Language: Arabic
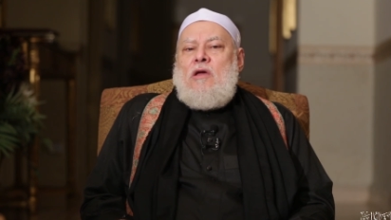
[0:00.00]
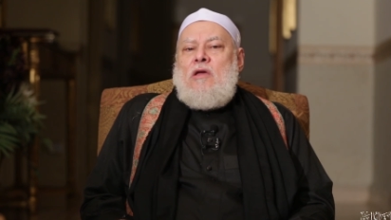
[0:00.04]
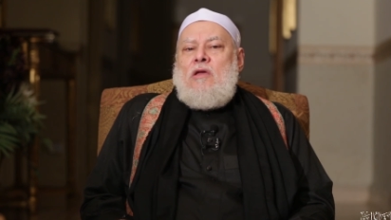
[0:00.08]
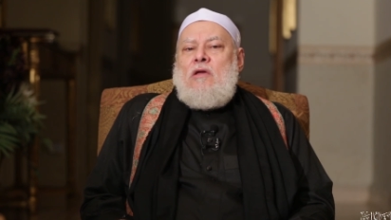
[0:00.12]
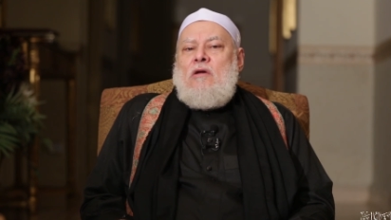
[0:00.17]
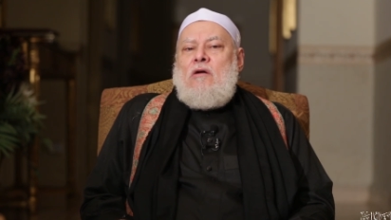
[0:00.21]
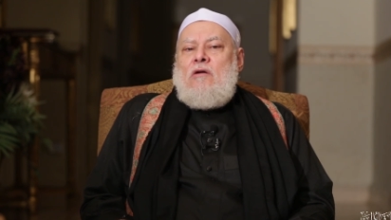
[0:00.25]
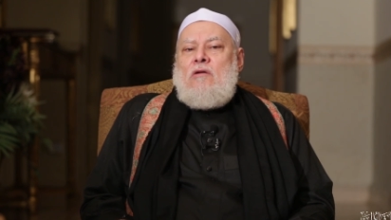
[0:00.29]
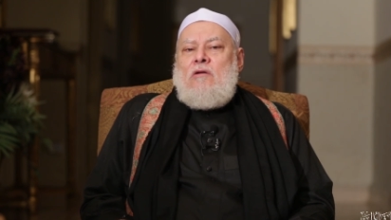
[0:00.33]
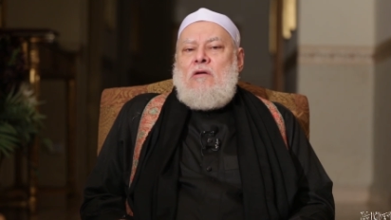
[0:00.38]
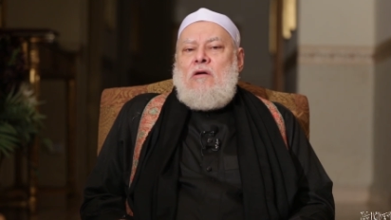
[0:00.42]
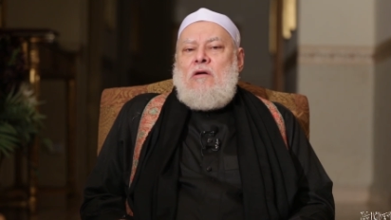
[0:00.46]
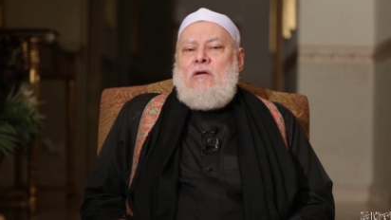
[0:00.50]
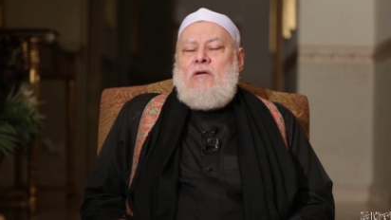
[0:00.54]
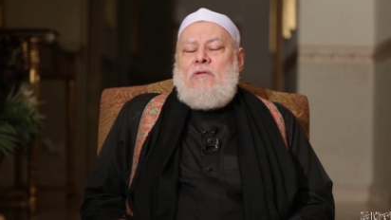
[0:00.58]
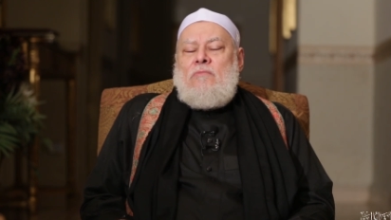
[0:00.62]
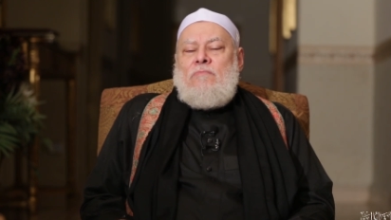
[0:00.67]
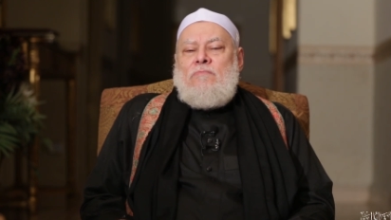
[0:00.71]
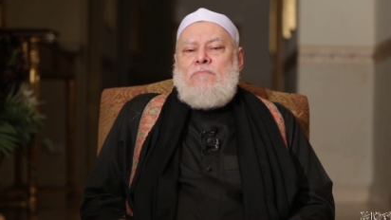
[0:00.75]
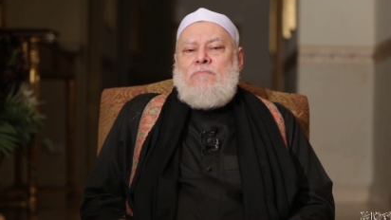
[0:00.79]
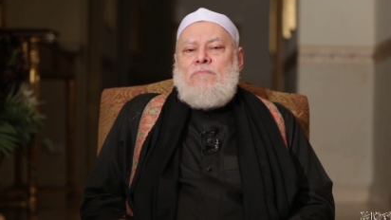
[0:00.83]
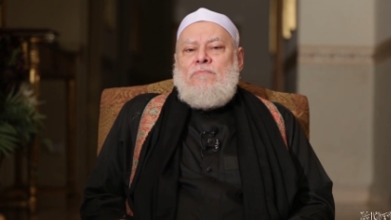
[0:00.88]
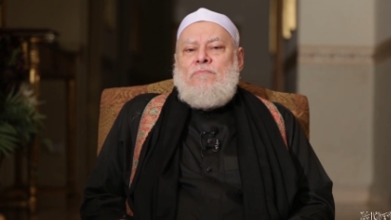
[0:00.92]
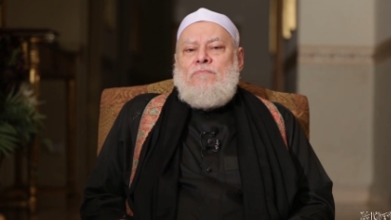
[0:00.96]
يرى
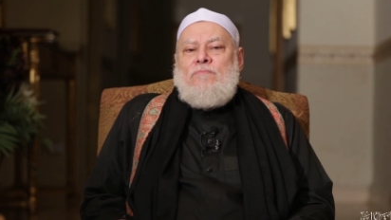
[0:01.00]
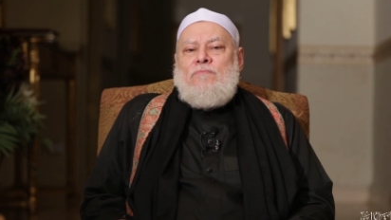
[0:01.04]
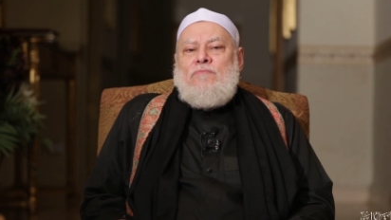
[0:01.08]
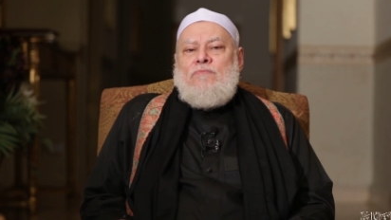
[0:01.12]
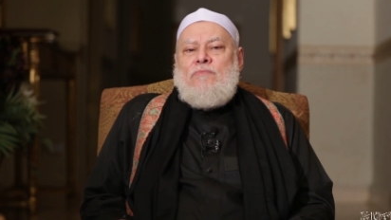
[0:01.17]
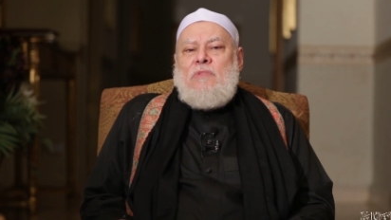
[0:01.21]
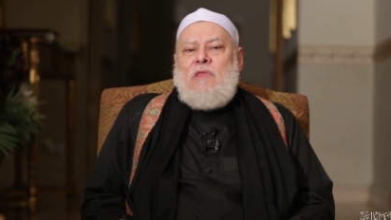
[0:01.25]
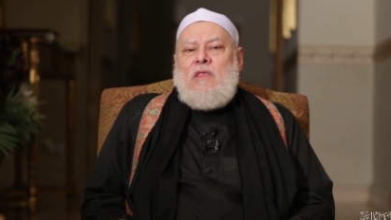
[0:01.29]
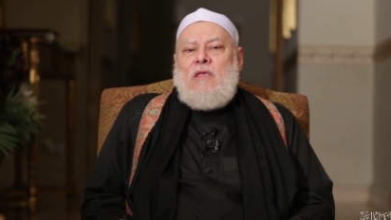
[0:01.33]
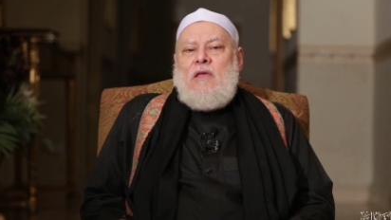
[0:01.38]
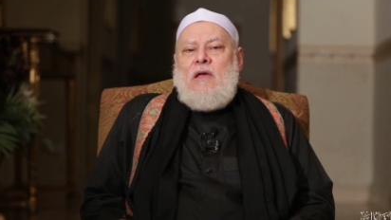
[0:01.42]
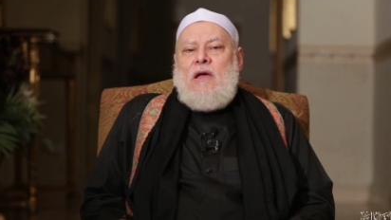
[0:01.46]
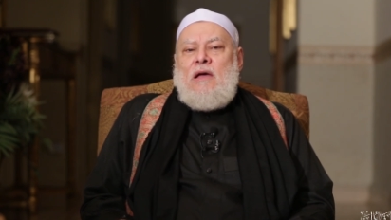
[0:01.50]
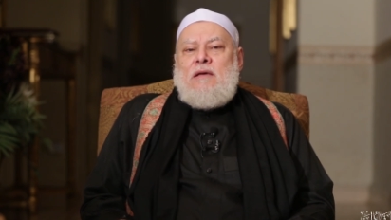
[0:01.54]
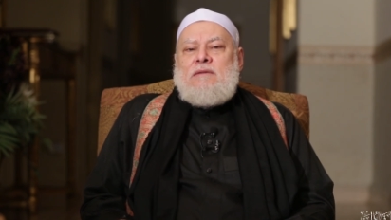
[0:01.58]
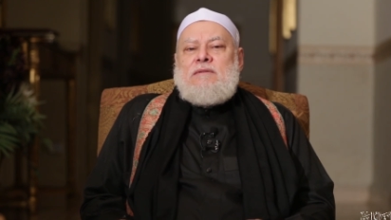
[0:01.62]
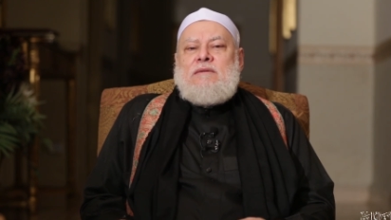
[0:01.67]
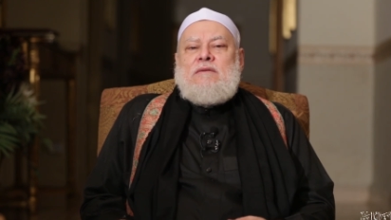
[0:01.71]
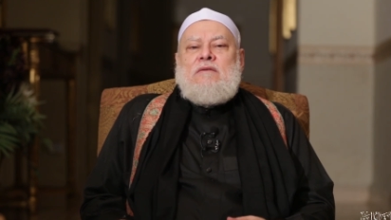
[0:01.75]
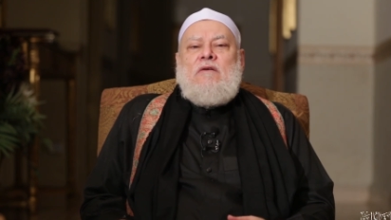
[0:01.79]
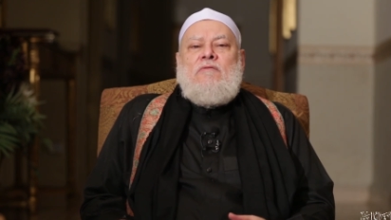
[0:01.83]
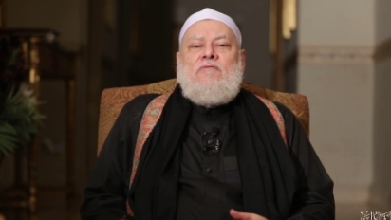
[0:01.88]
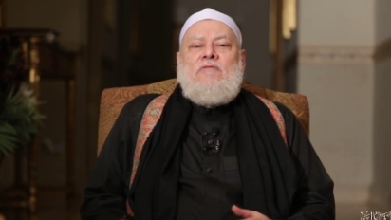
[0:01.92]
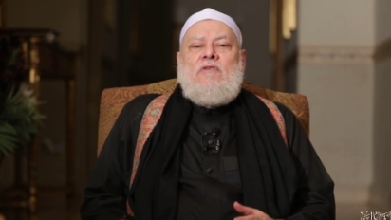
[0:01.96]

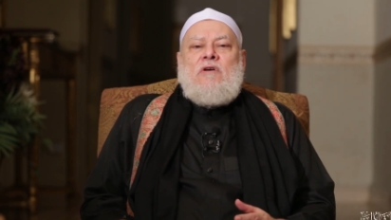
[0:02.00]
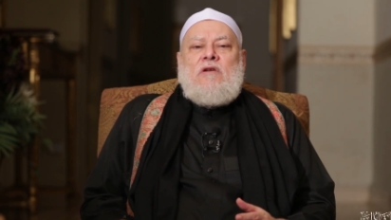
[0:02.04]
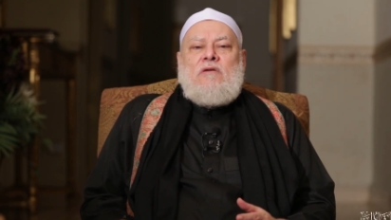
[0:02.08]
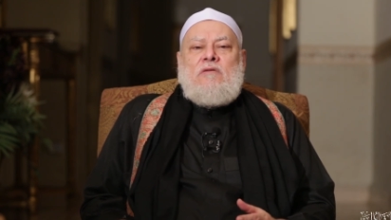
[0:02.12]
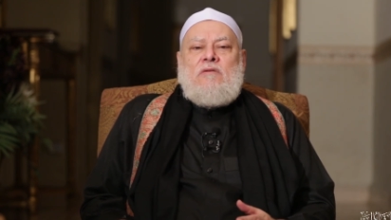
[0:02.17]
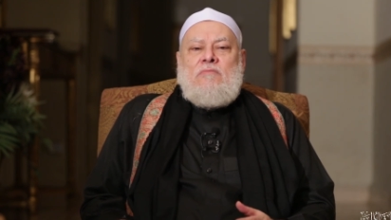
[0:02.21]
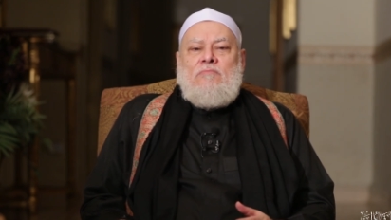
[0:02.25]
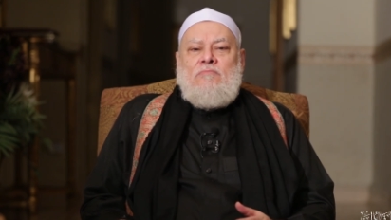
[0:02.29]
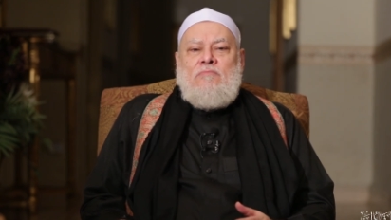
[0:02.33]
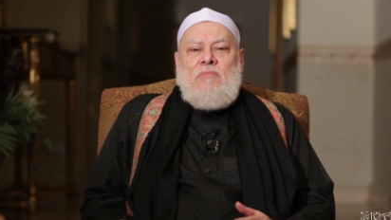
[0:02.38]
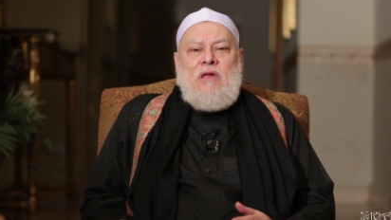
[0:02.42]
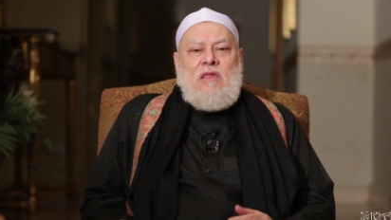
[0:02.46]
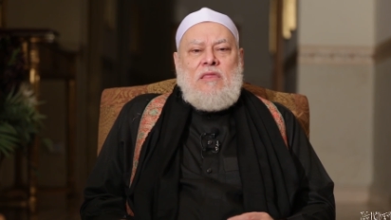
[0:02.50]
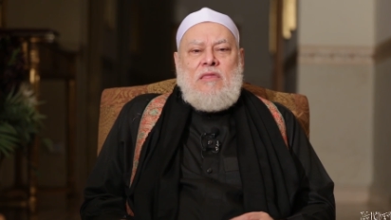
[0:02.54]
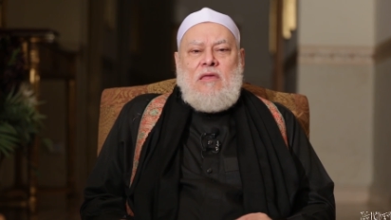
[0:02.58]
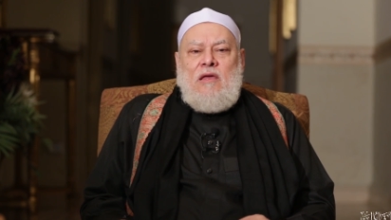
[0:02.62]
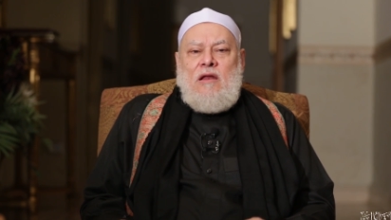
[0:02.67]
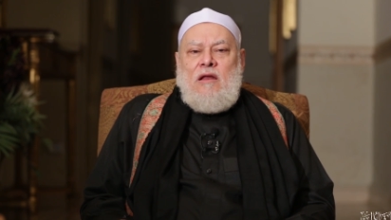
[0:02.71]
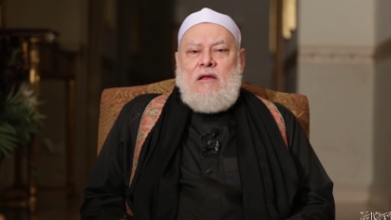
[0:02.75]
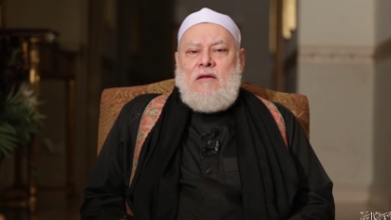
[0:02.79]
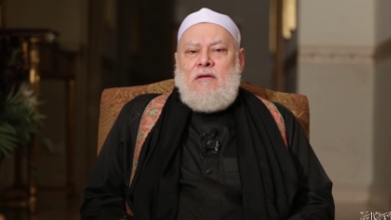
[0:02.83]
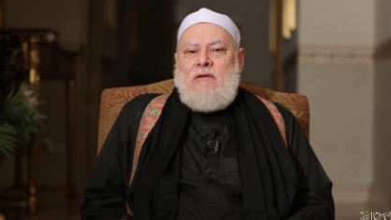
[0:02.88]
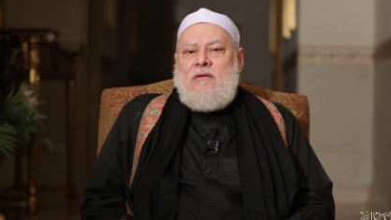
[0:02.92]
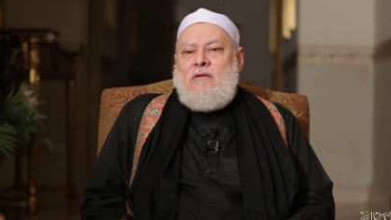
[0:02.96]
السفر
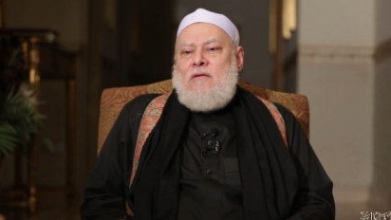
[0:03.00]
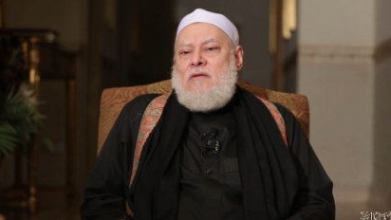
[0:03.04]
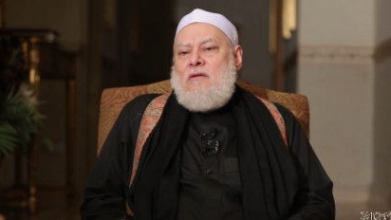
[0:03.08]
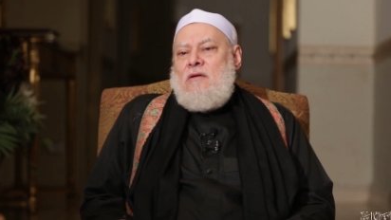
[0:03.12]
مثلا